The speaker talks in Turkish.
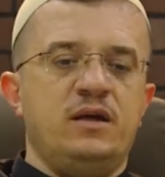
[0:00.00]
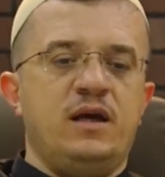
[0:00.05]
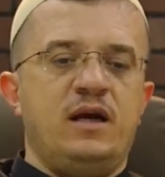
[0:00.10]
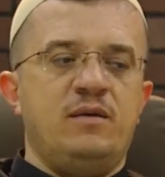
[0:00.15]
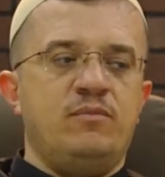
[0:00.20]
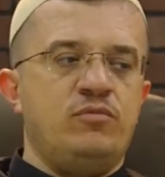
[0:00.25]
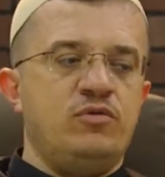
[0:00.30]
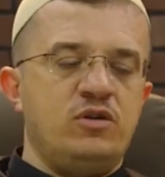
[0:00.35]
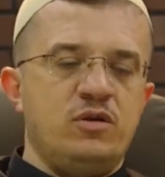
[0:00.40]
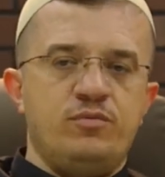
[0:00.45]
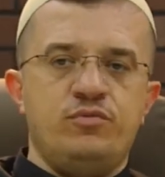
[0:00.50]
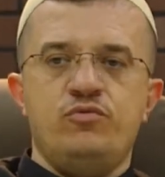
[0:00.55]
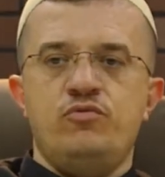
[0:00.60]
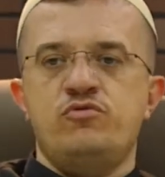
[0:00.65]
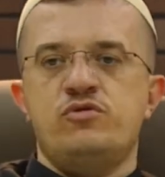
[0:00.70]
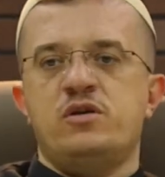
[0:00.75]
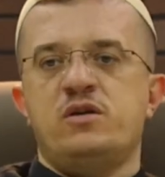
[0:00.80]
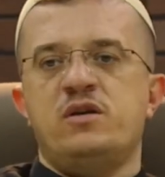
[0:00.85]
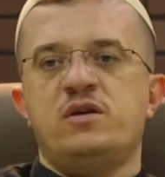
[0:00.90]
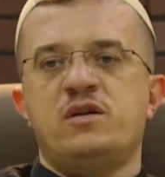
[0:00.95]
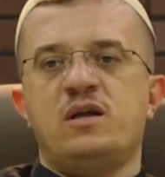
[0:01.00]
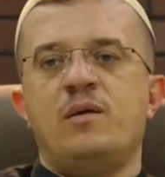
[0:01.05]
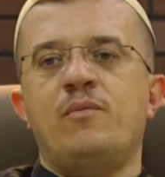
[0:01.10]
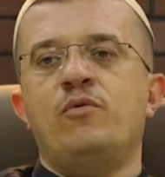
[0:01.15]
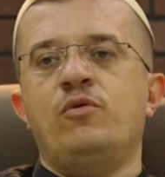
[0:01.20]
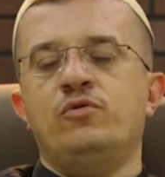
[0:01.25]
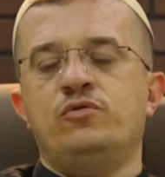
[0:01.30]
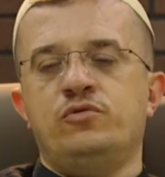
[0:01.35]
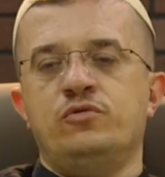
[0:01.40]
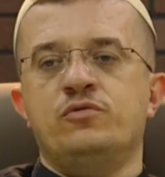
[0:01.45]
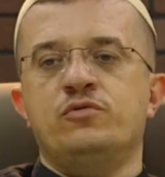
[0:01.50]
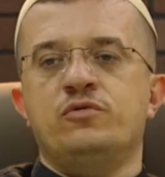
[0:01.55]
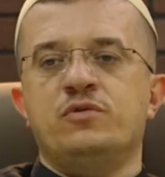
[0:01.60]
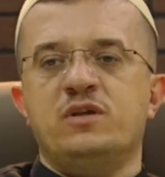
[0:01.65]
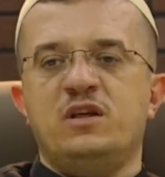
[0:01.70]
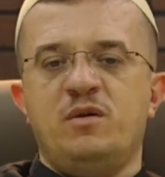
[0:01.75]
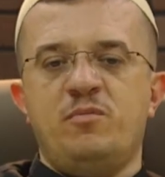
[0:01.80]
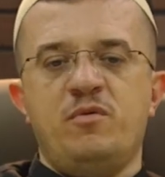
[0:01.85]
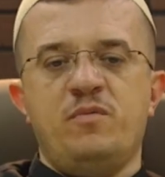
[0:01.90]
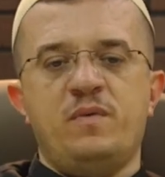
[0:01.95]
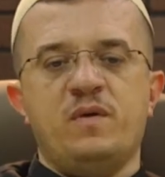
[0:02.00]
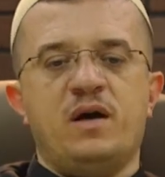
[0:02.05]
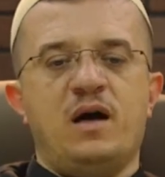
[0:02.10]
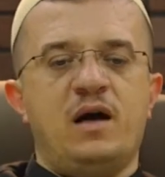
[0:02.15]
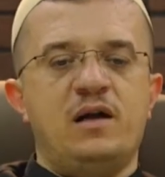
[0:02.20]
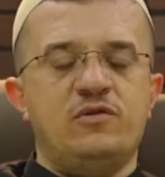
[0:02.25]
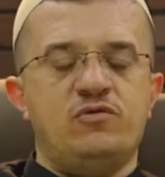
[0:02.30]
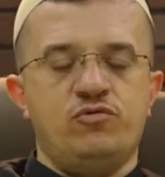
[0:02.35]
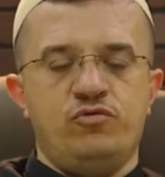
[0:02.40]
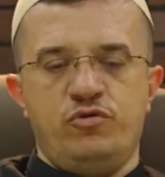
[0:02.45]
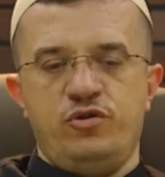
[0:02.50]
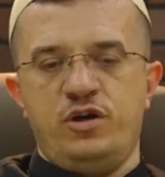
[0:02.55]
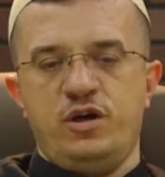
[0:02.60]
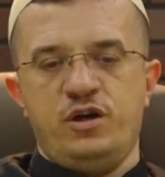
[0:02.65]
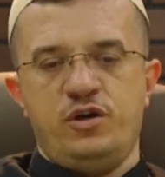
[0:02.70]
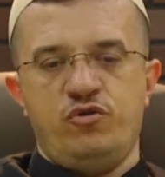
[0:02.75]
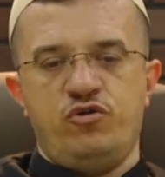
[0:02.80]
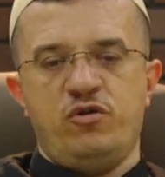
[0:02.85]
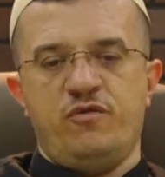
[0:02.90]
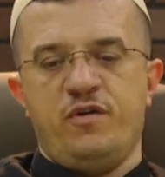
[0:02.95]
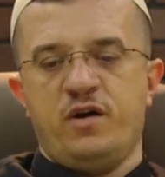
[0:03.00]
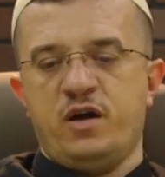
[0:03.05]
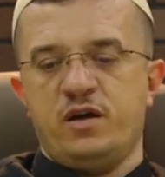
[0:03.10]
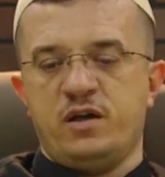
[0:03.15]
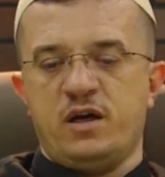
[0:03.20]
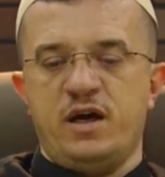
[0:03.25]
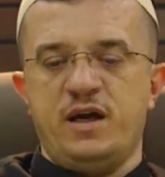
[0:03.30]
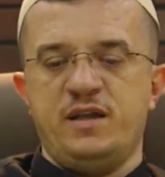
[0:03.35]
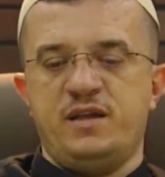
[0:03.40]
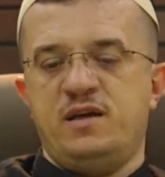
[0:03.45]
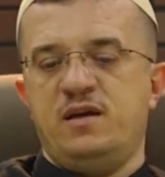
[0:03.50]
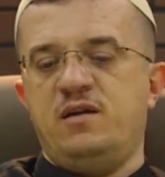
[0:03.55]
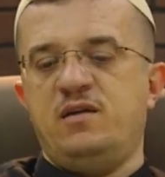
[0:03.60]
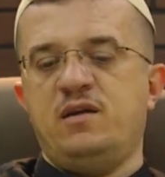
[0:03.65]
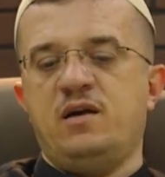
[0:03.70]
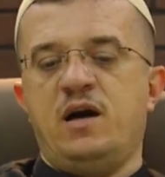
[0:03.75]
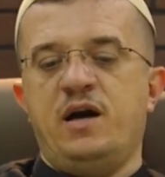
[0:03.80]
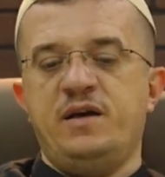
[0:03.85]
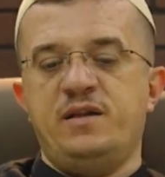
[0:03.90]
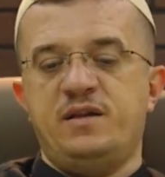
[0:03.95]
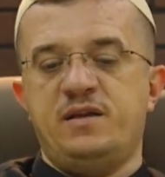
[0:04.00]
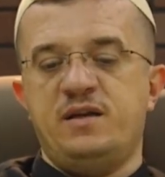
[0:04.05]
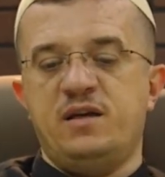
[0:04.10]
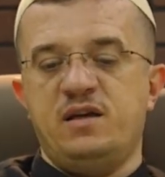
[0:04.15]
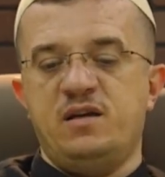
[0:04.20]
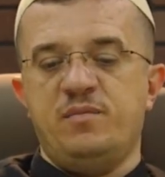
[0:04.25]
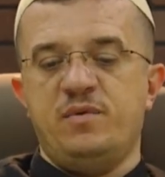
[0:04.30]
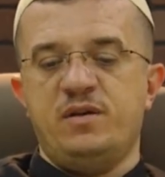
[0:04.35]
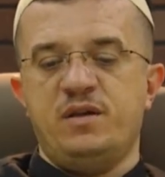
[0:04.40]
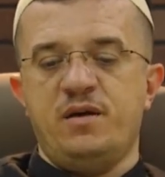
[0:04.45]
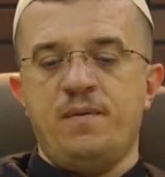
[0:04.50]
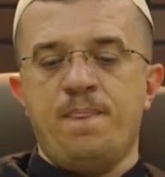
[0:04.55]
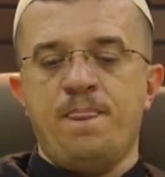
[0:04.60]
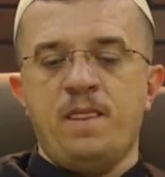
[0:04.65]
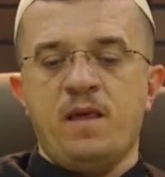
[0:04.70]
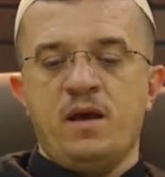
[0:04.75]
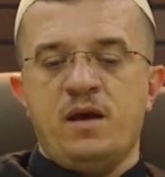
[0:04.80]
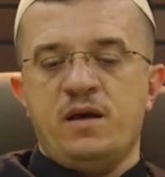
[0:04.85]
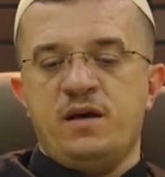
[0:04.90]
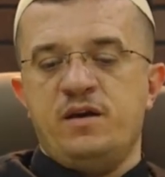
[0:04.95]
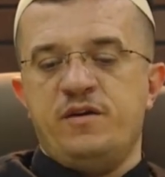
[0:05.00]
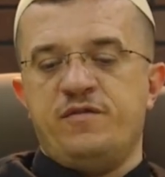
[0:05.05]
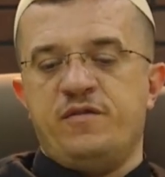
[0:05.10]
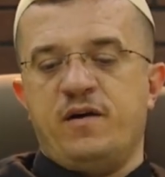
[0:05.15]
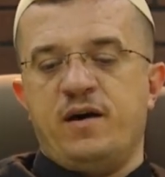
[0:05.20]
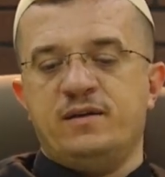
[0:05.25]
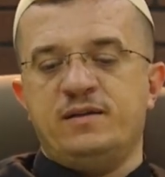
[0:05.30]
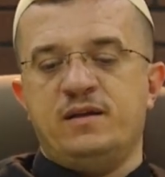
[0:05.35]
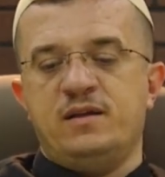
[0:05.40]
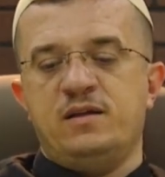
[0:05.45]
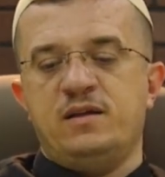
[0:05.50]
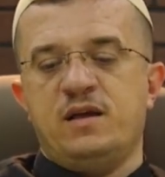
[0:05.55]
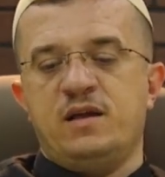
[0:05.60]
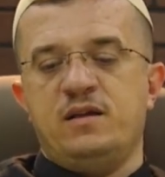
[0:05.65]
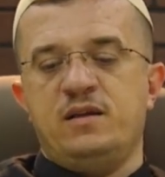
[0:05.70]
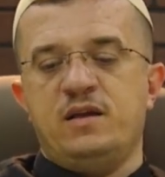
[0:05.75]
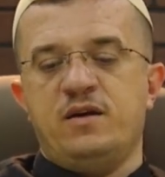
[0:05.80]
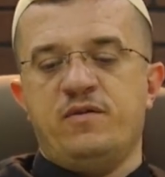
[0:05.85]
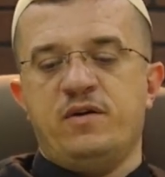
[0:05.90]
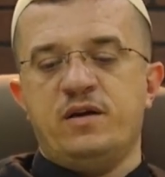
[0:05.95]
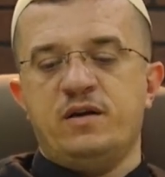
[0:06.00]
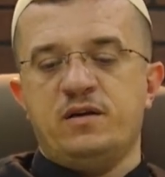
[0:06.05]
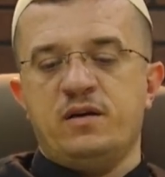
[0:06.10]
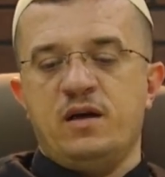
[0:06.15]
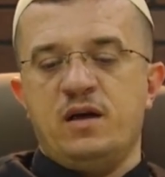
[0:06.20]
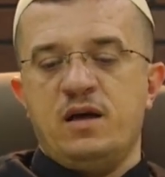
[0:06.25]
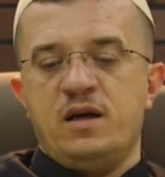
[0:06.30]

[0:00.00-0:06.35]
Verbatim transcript: yani bu da bunun üzerine tam oldu gibi bir hal ruhiye giriyor. Fakat ayet-i ayet kerimede ifade edilen ne var?